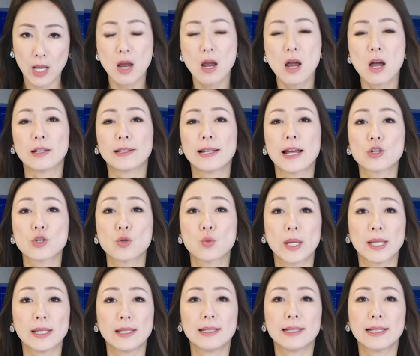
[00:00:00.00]
而它是唯
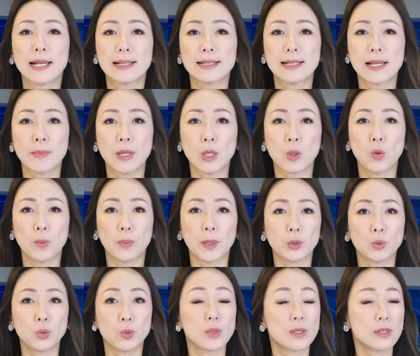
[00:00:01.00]
一一家在美国本
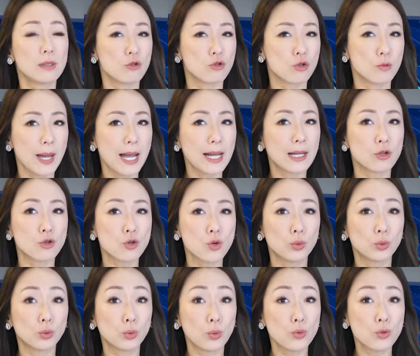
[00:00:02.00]
土48个州
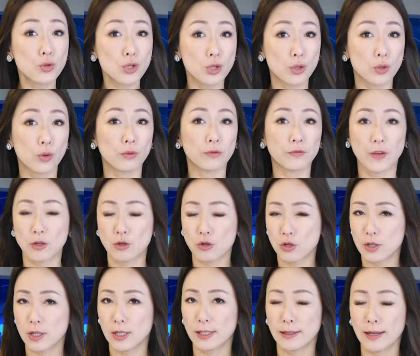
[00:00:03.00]
都设有分支
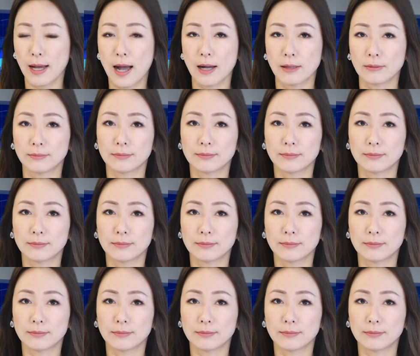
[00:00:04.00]
的银行。